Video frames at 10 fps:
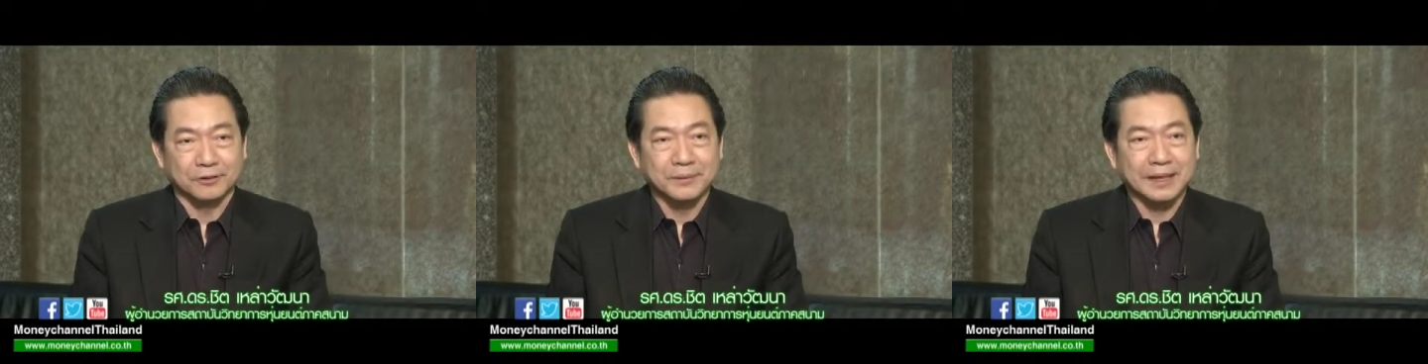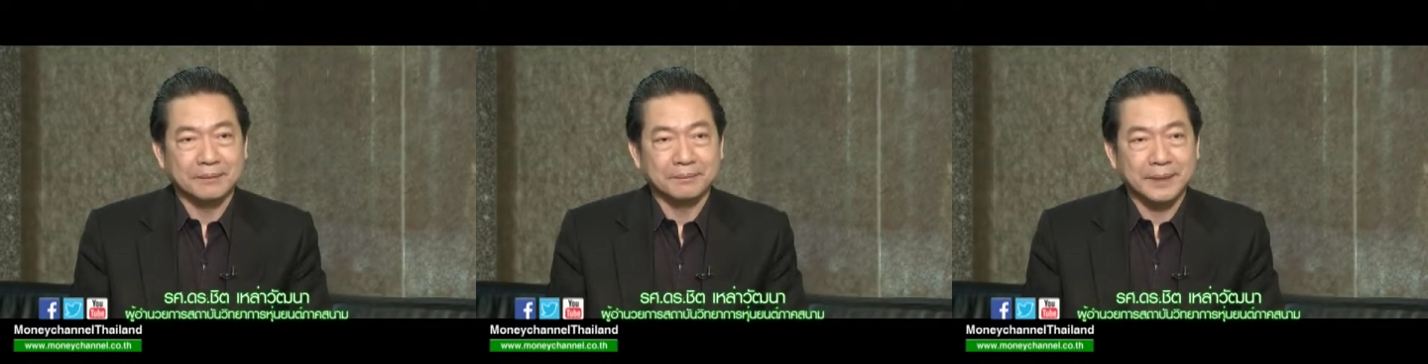สม
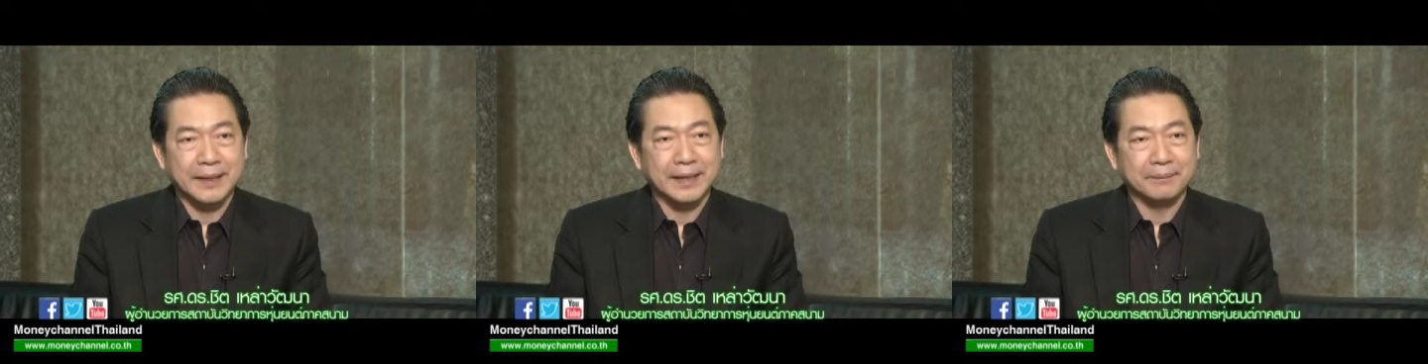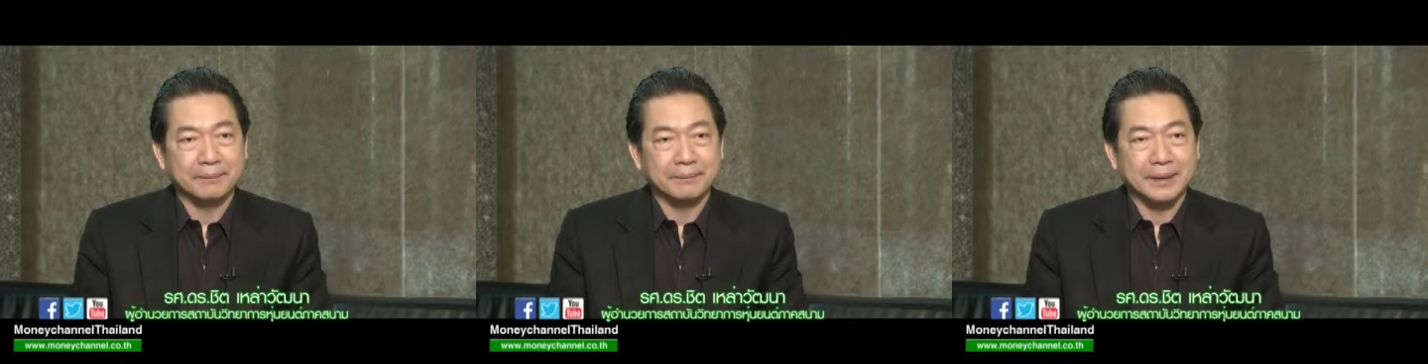เด็จพระเทพ
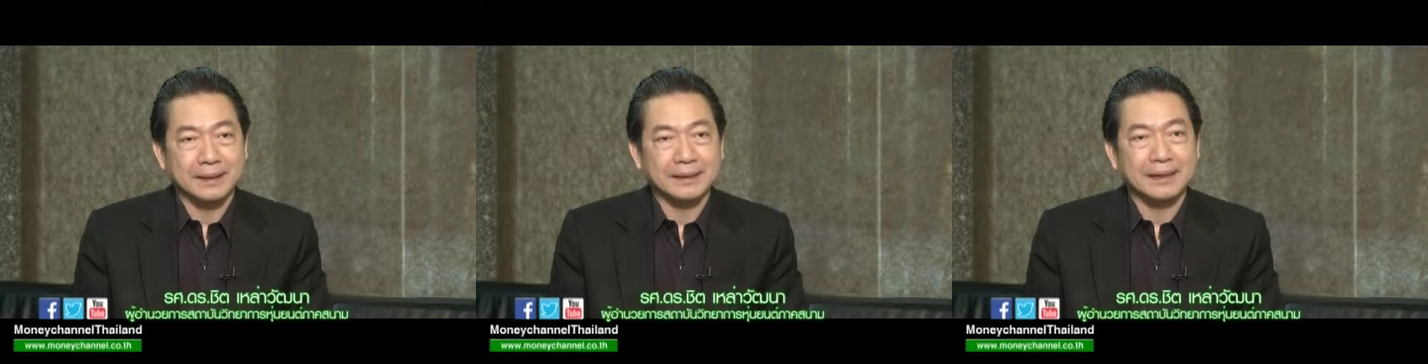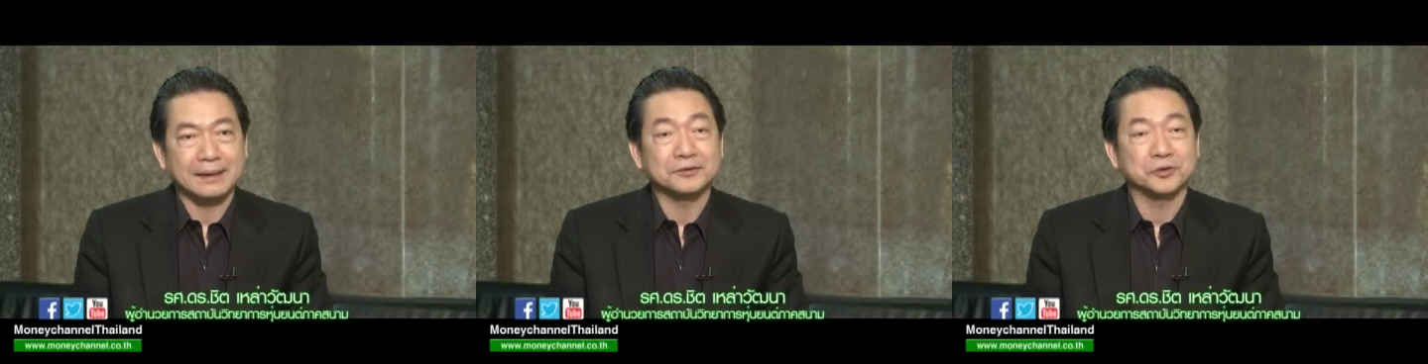พระรัต
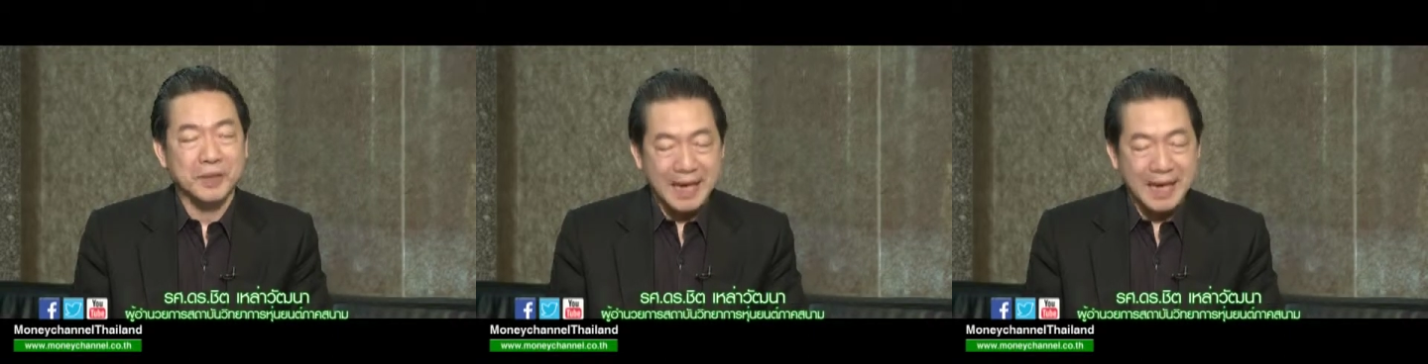นราชสุ